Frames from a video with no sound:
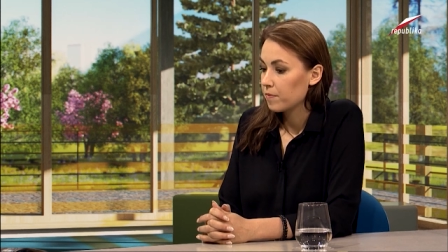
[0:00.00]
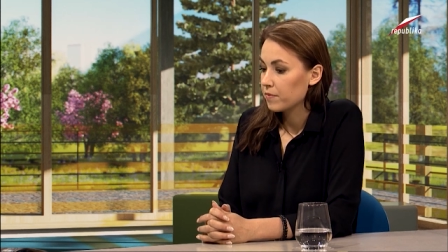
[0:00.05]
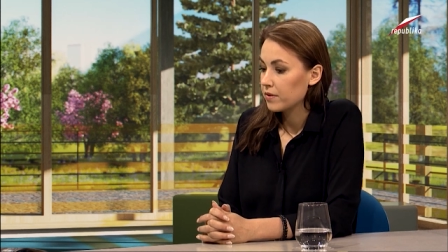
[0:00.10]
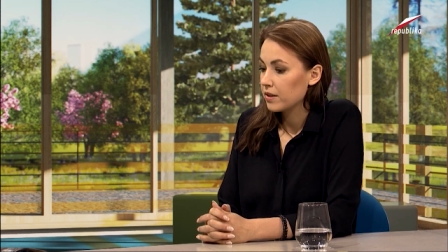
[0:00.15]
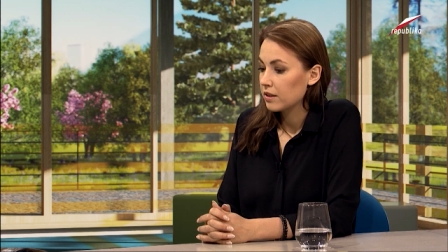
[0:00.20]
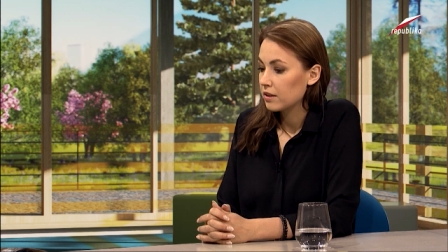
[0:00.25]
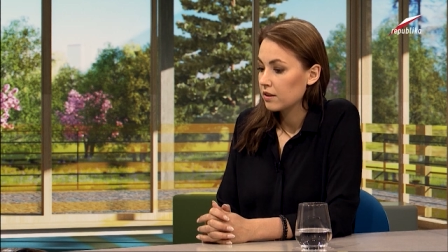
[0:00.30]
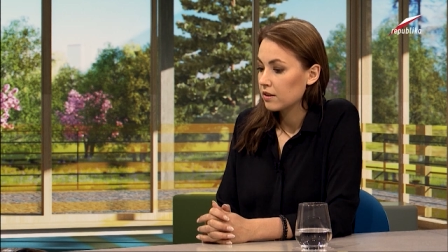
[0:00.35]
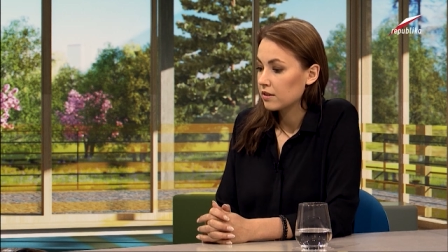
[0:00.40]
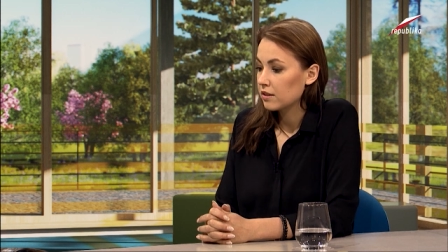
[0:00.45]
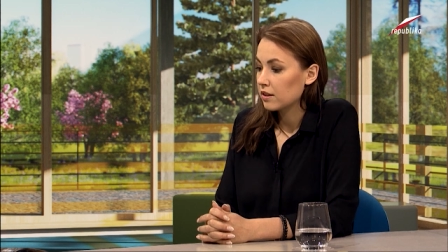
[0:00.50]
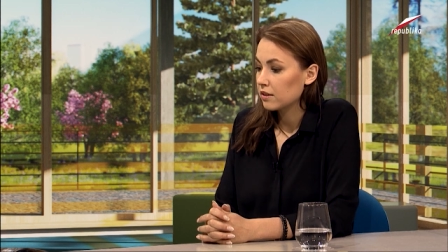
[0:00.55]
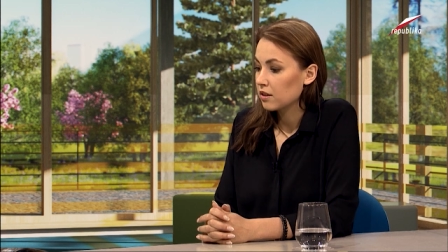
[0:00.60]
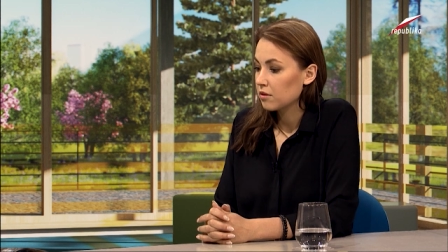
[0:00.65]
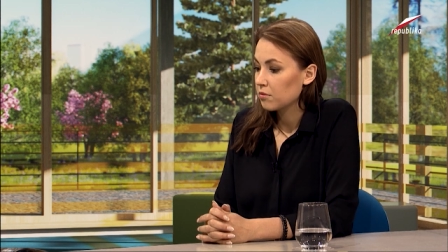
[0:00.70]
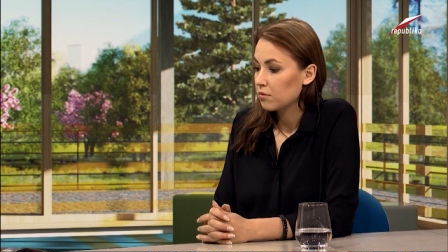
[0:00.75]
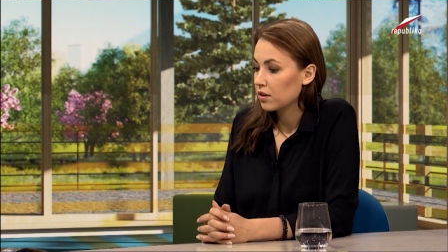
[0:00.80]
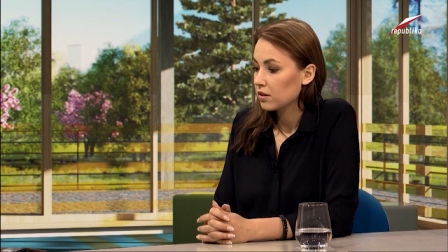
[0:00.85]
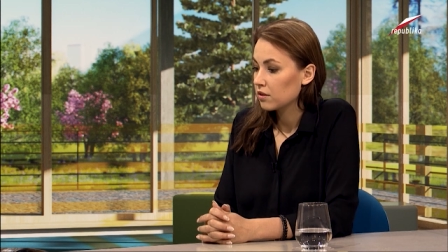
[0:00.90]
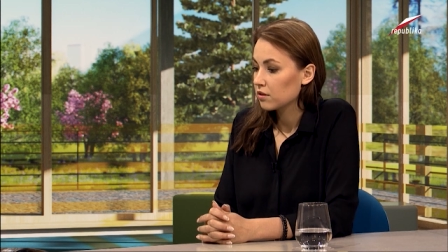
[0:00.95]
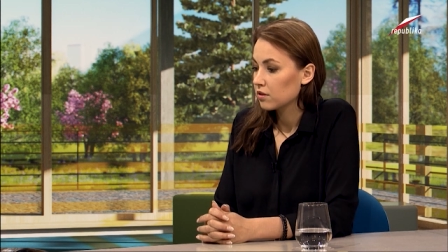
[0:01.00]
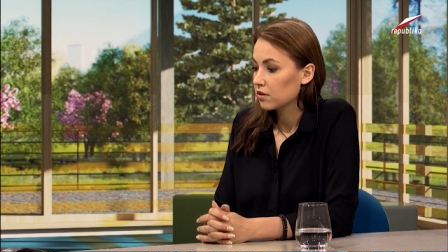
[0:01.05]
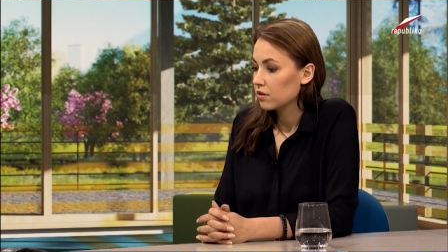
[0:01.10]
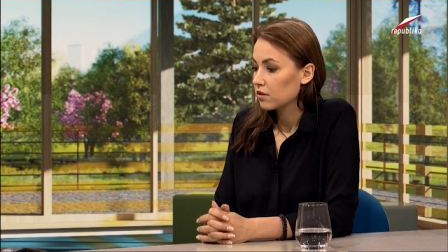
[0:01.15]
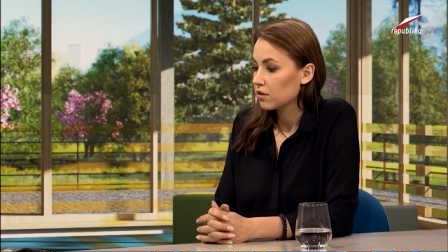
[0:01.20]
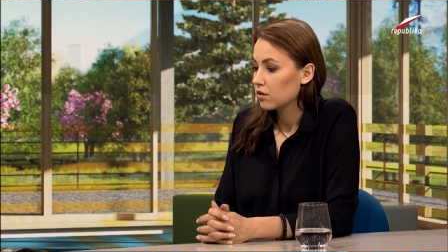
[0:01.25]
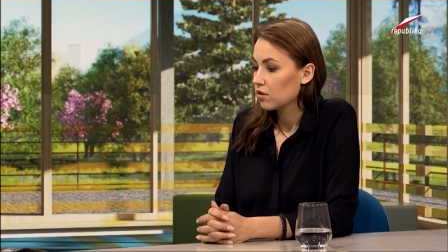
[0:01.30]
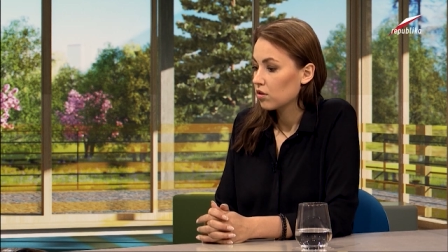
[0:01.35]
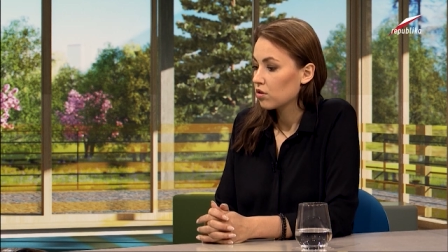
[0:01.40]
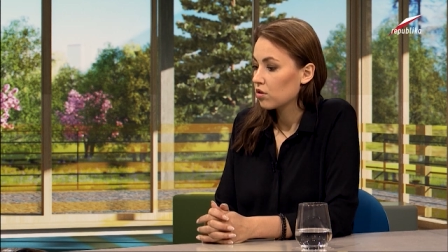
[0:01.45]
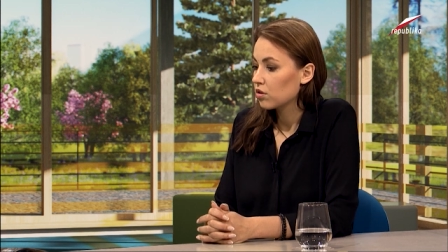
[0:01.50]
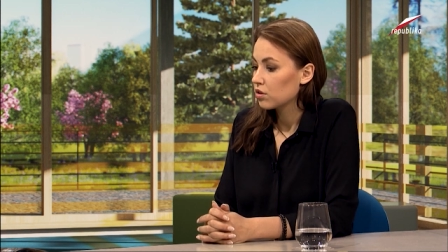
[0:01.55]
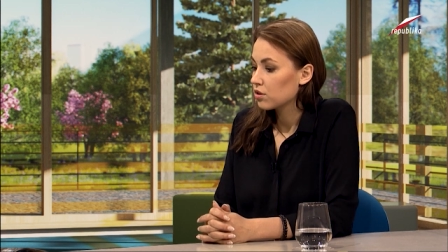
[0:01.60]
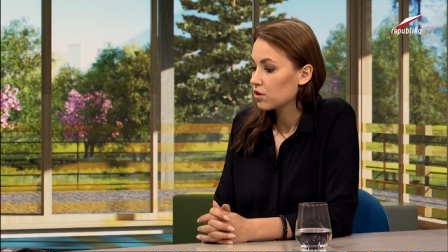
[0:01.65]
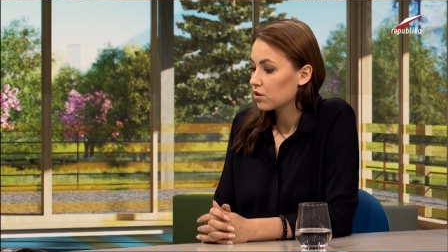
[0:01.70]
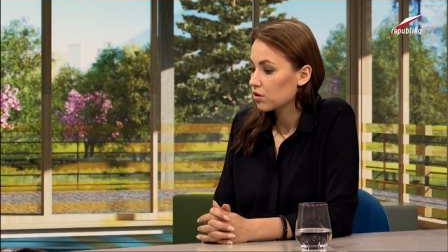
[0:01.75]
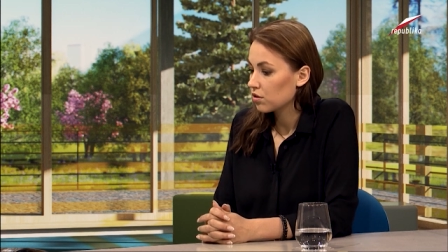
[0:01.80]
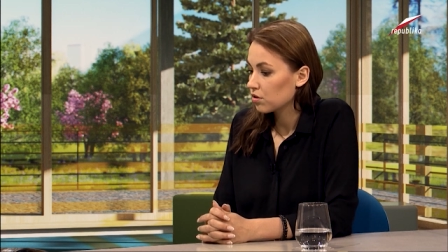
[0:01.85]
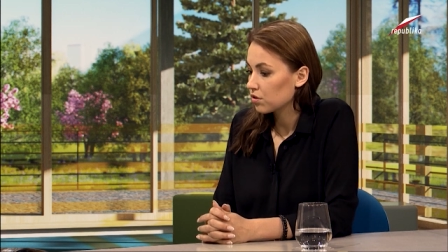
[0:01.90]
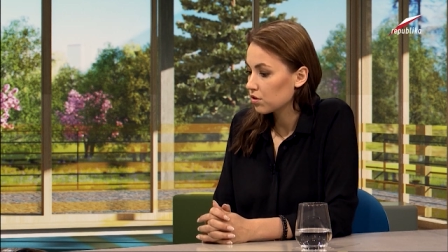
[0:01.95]
E, na temat e,
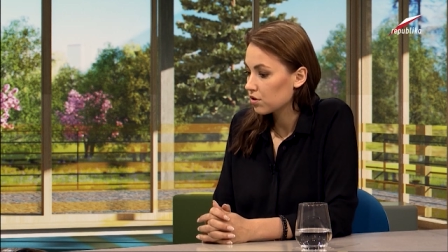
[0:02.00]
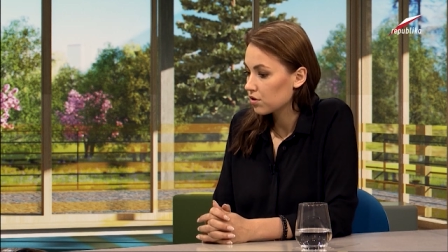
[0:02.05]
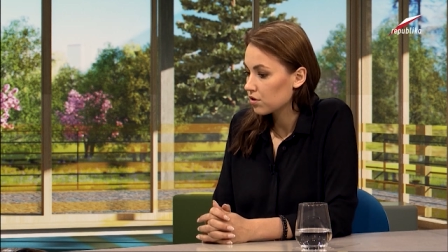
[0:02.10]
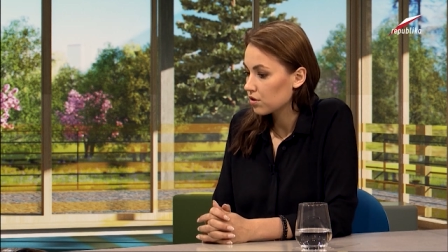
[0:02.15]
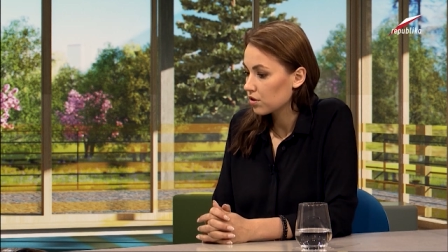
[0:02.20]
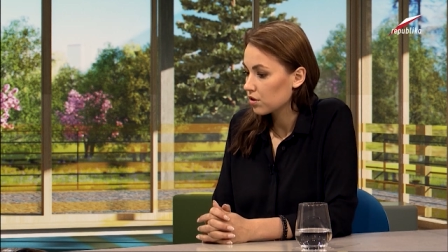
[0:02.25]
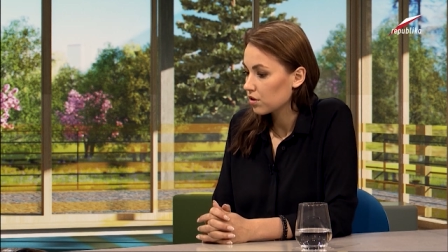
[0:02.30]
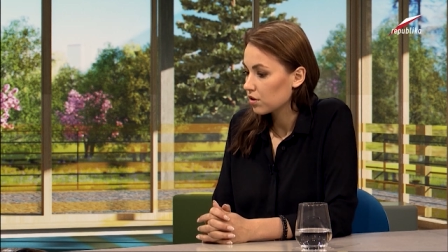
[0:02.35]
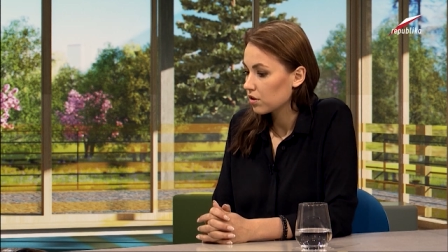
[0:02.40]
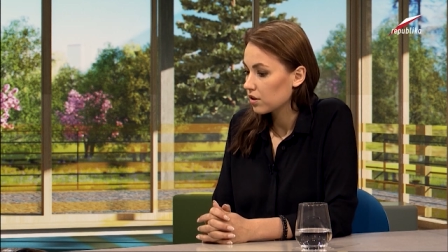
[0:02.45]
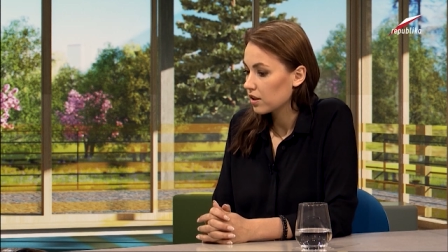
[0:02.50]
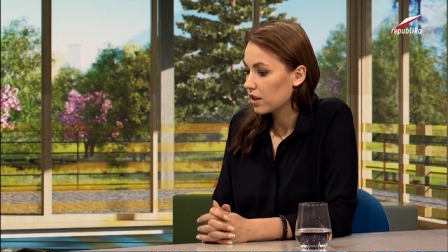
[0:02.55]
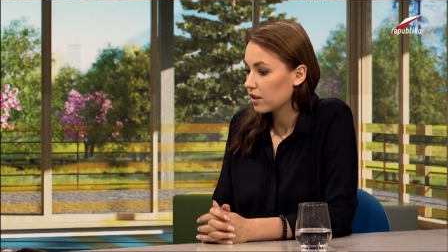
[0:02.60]
okoliczności,